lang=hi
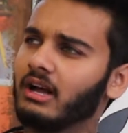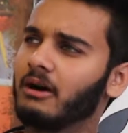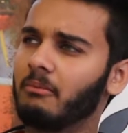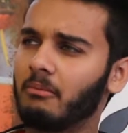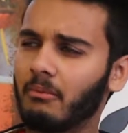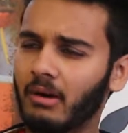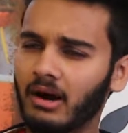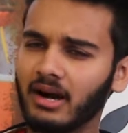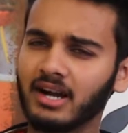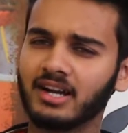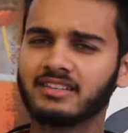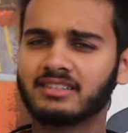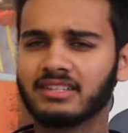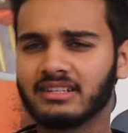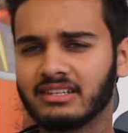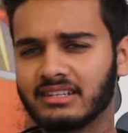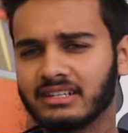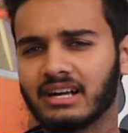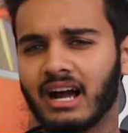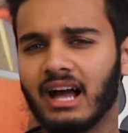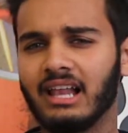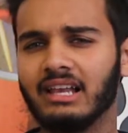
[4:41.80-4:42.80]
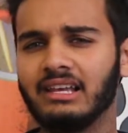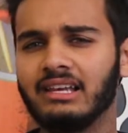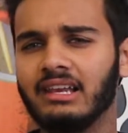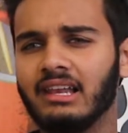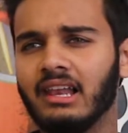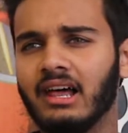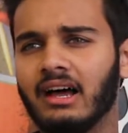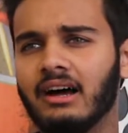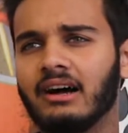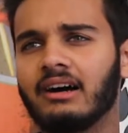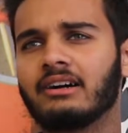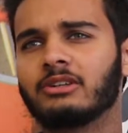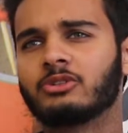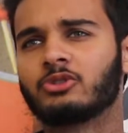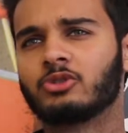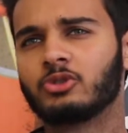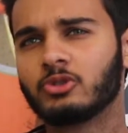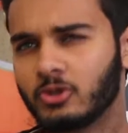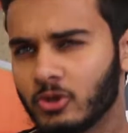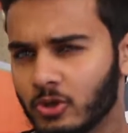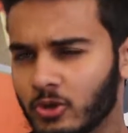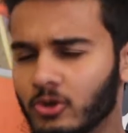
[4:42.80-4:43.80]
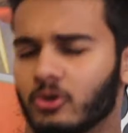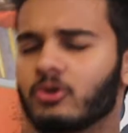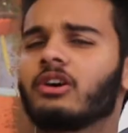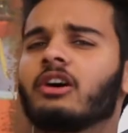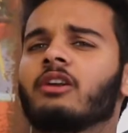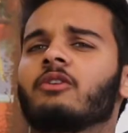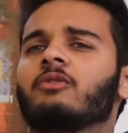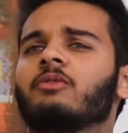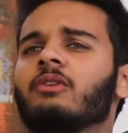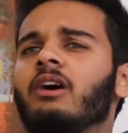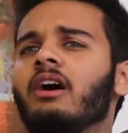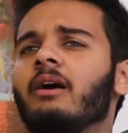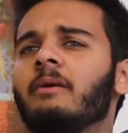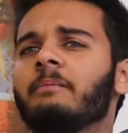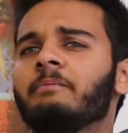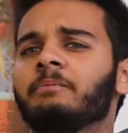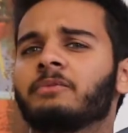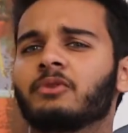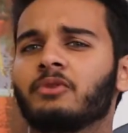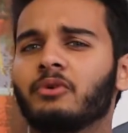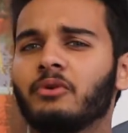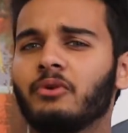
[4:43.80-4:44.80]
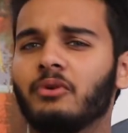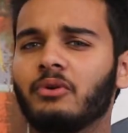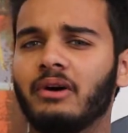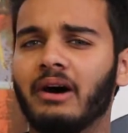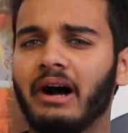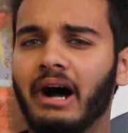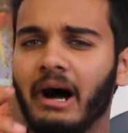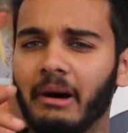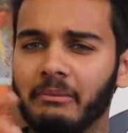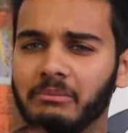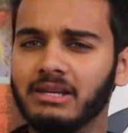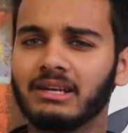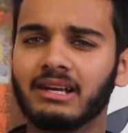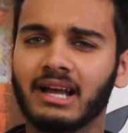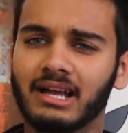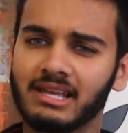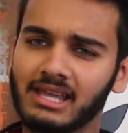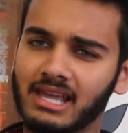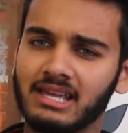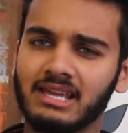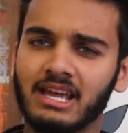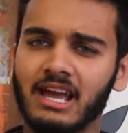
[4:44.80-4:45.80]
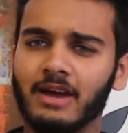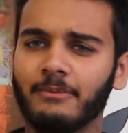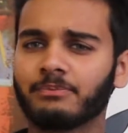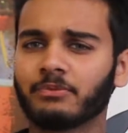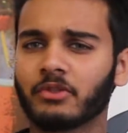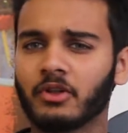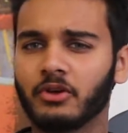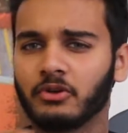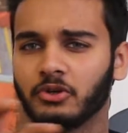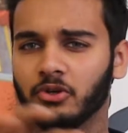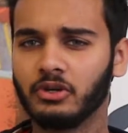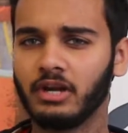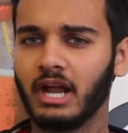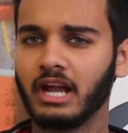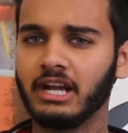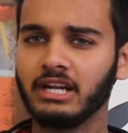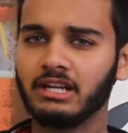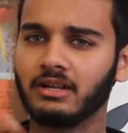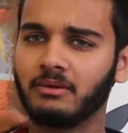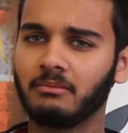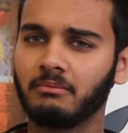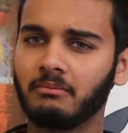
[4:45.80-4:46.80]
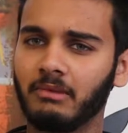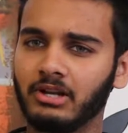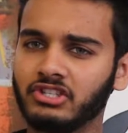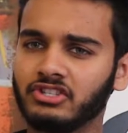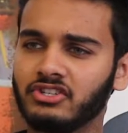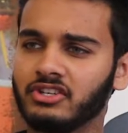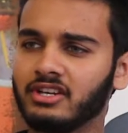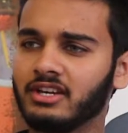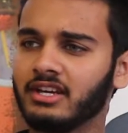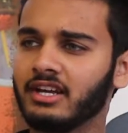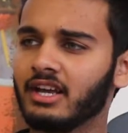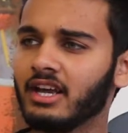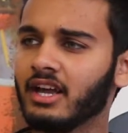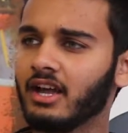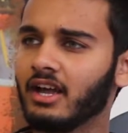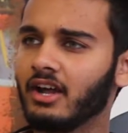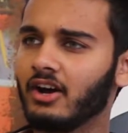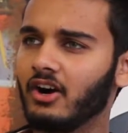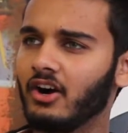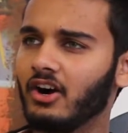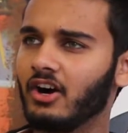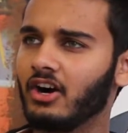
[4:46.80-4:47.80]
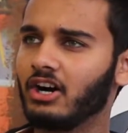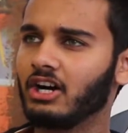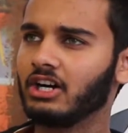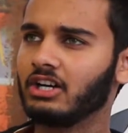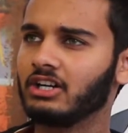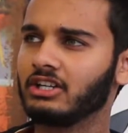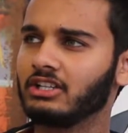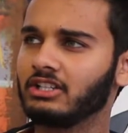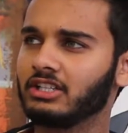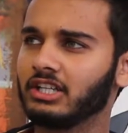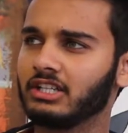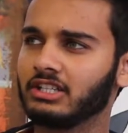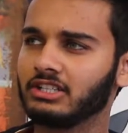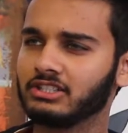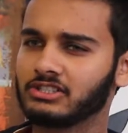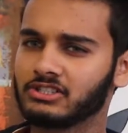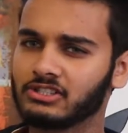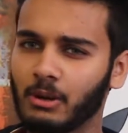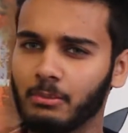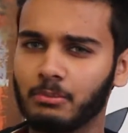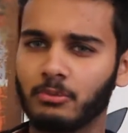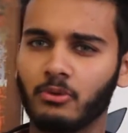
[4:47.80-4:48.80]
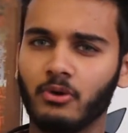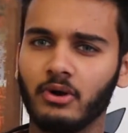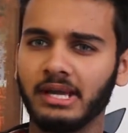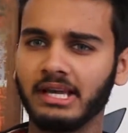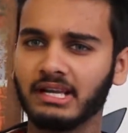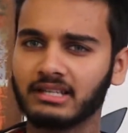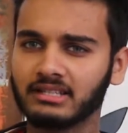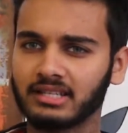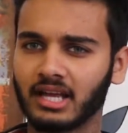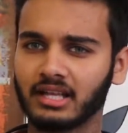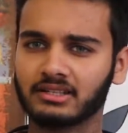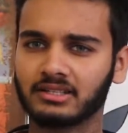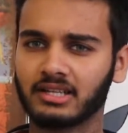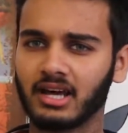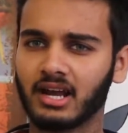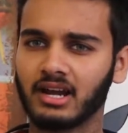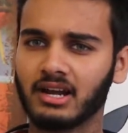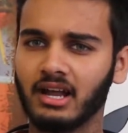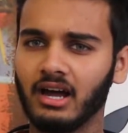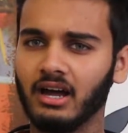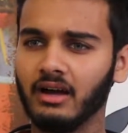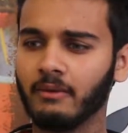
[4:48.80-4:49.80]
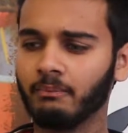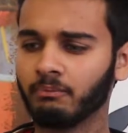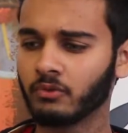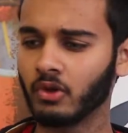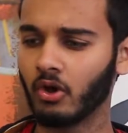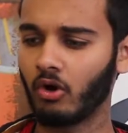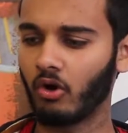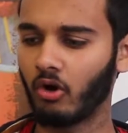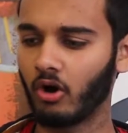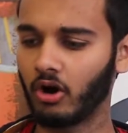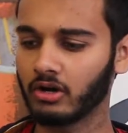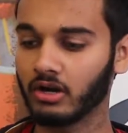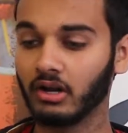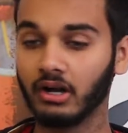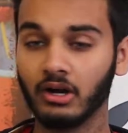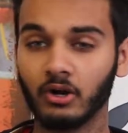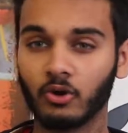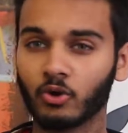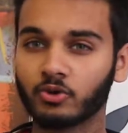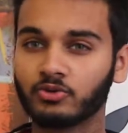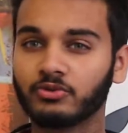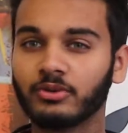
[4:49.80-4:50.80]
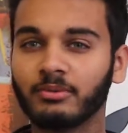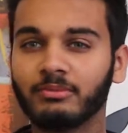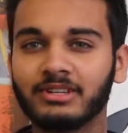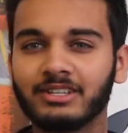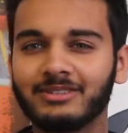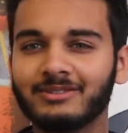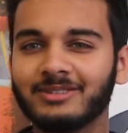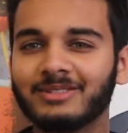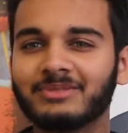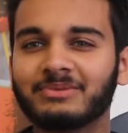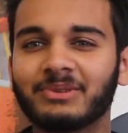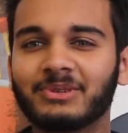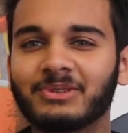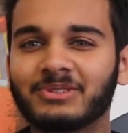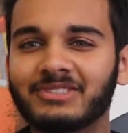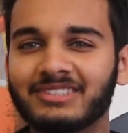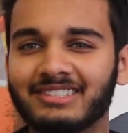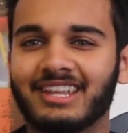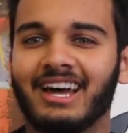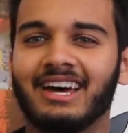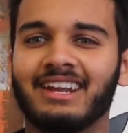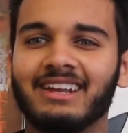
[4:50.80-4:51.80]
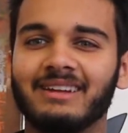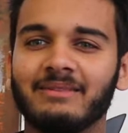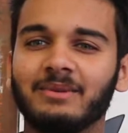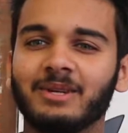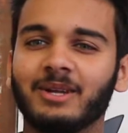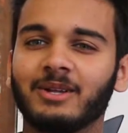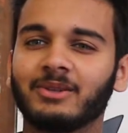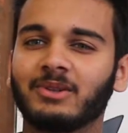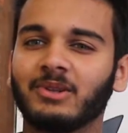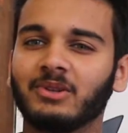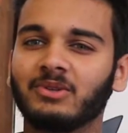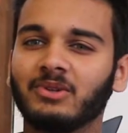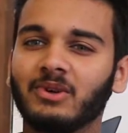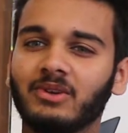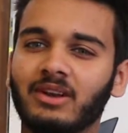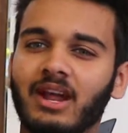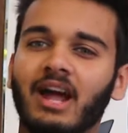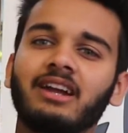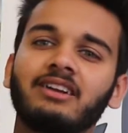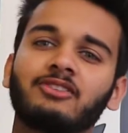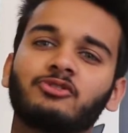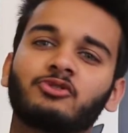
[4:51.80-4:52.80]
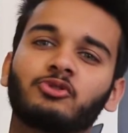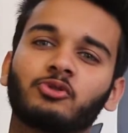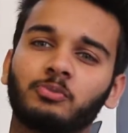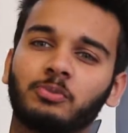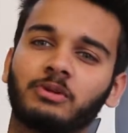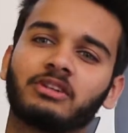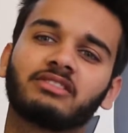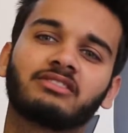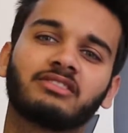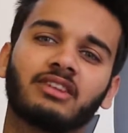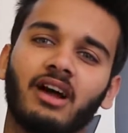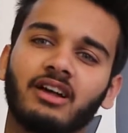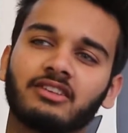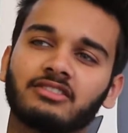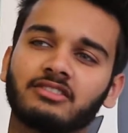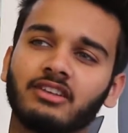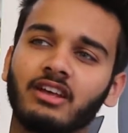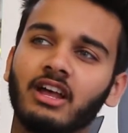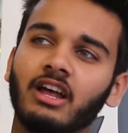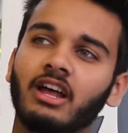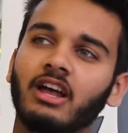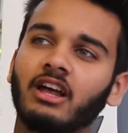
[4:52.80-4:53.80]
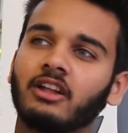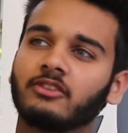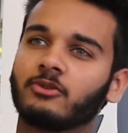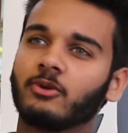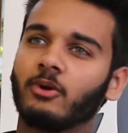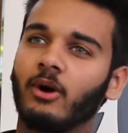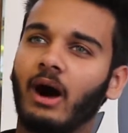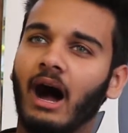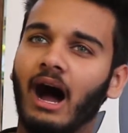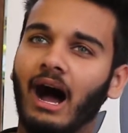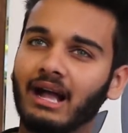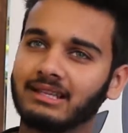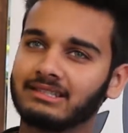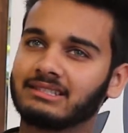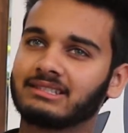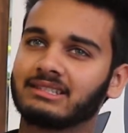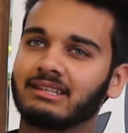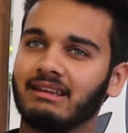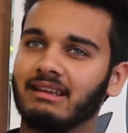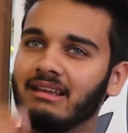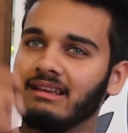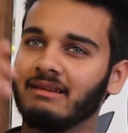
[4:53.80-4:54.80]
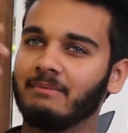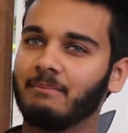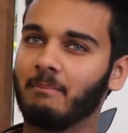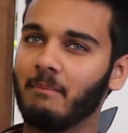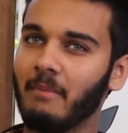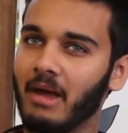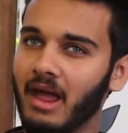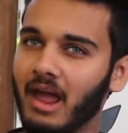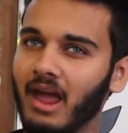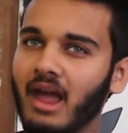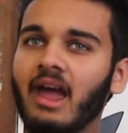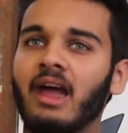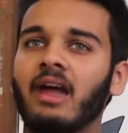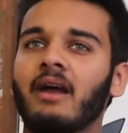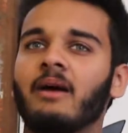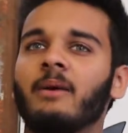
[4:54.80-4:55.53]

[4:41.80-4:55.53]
मर्च निकालना शुरू करूँगा तो अभी का यही है यूनाइट मंजे uh, सबको एक साथ करना और उसमें बीच बीच में कुछ तारे भी हैं तो यूनाइट सुपरस्टार्स तो आज से मैं